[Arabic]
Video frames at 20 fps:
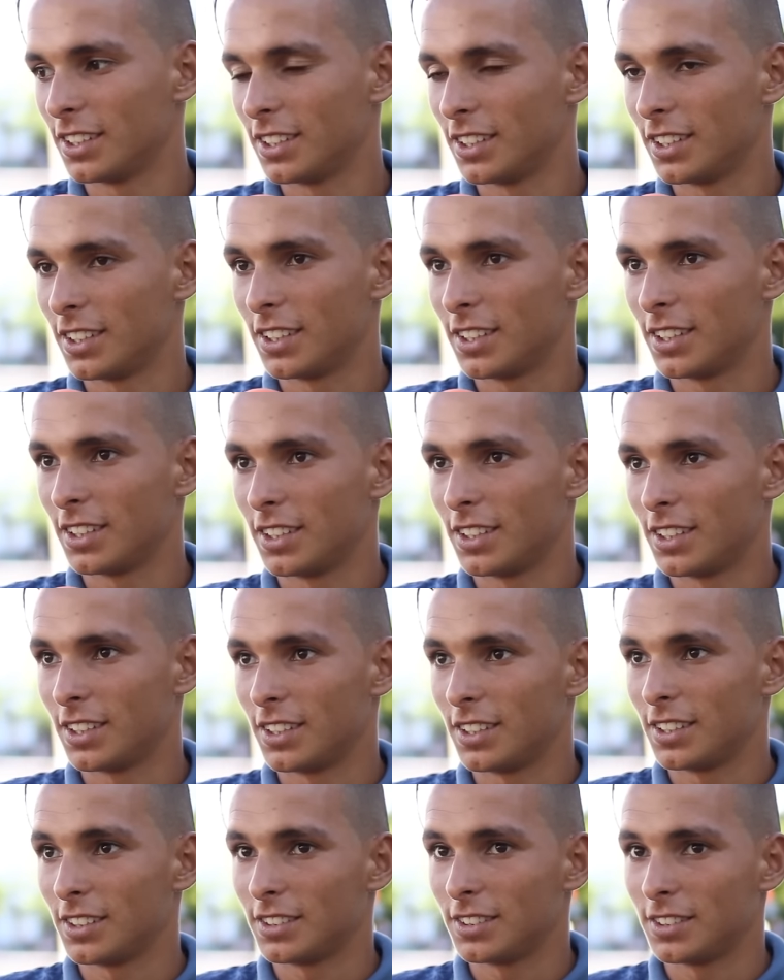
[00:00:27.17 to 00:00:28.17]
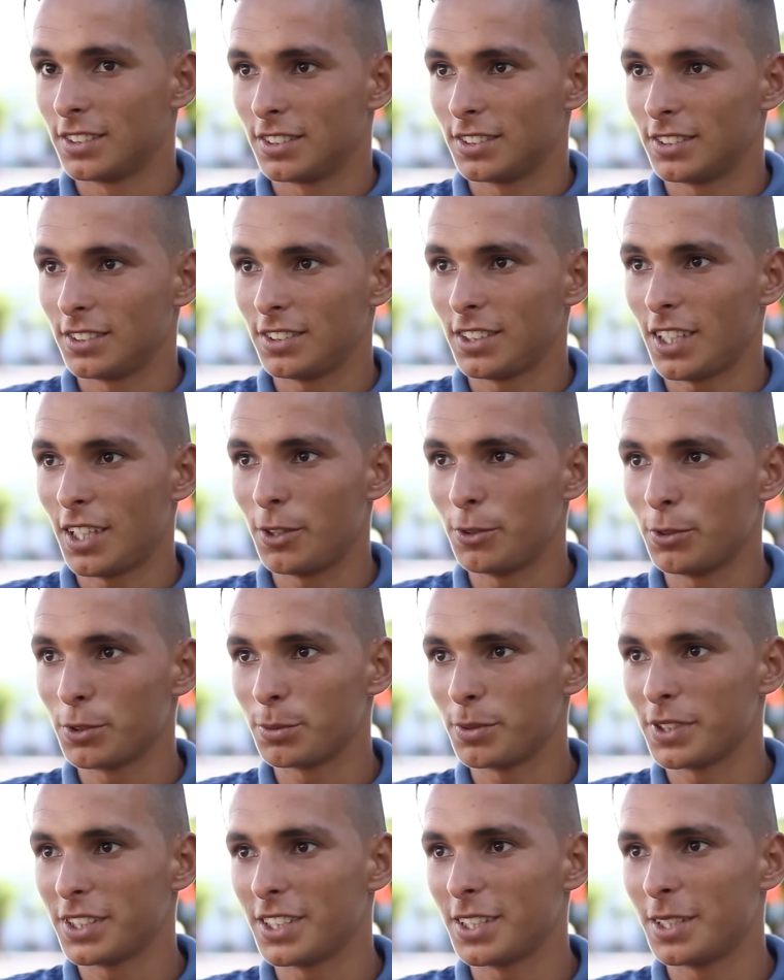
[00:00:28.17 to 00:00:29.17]
علاش باغي تصوت
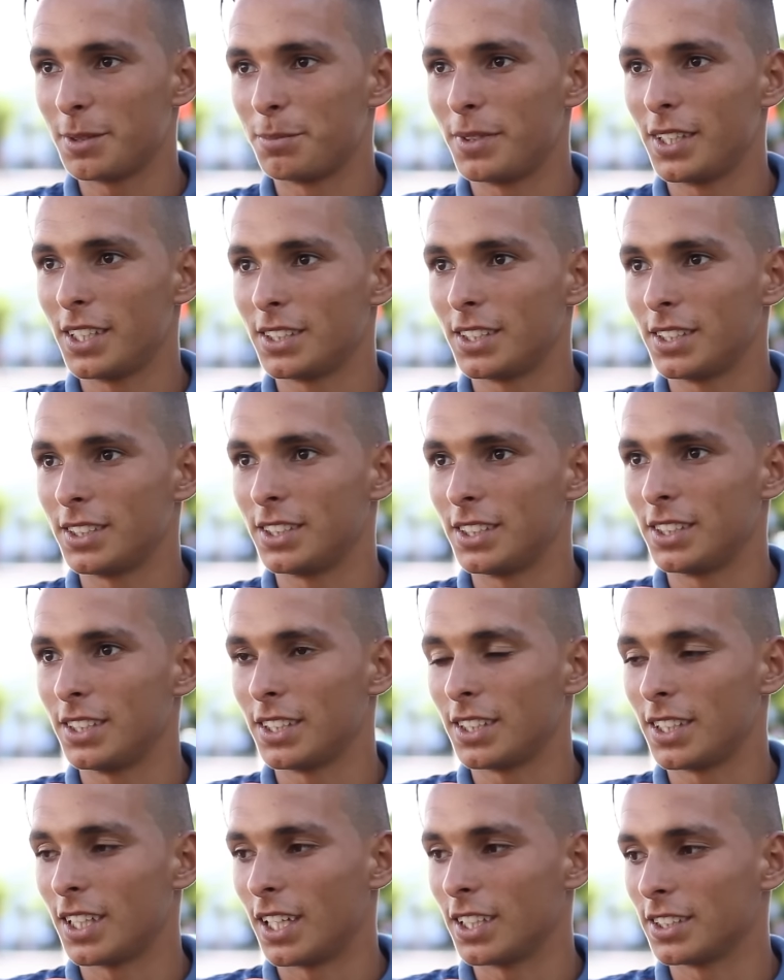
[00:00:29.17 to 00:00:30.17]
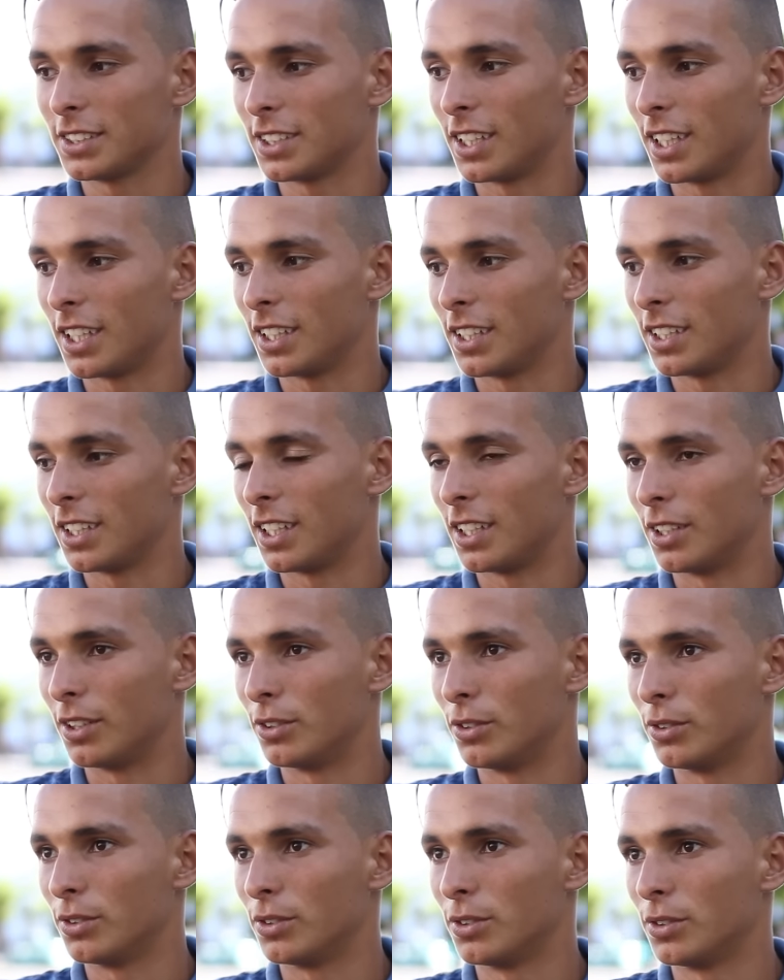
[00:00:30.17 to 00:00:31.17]
باش بلاتي يزيد يطلع ان شاء الله
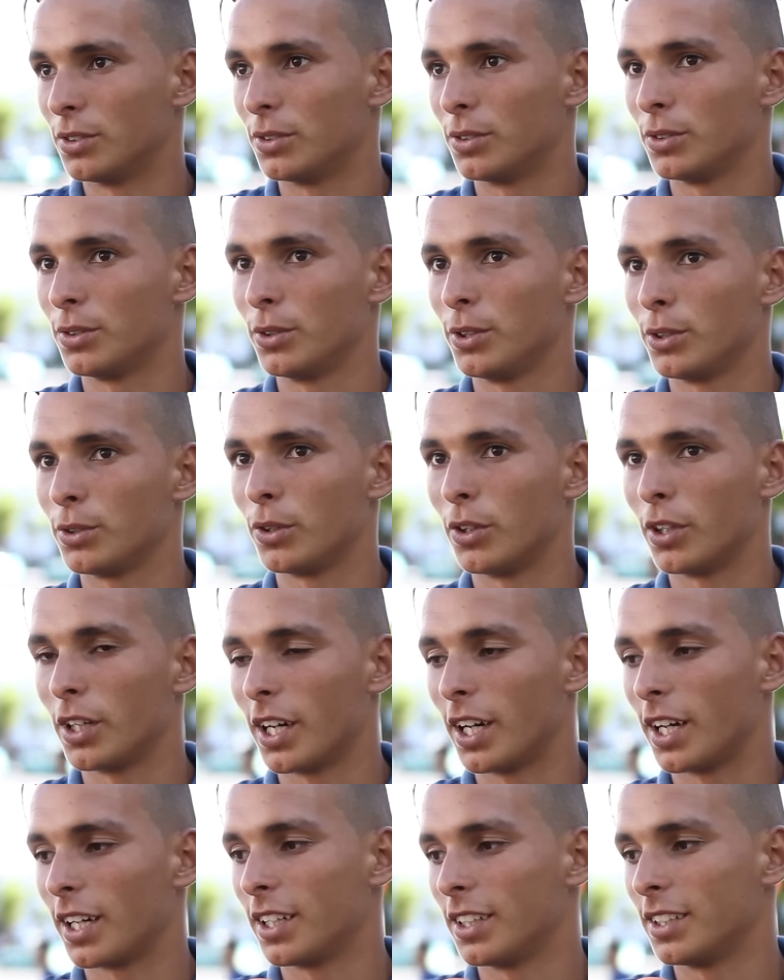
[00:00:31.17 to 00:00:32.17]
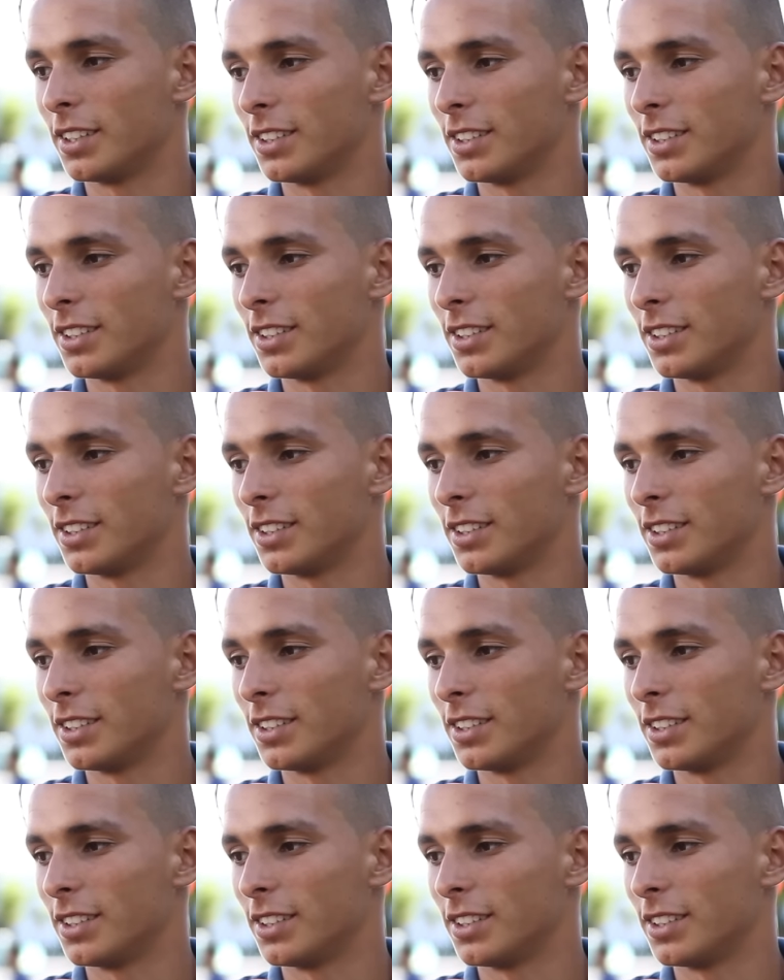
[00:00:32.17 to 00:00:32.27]
يكون خير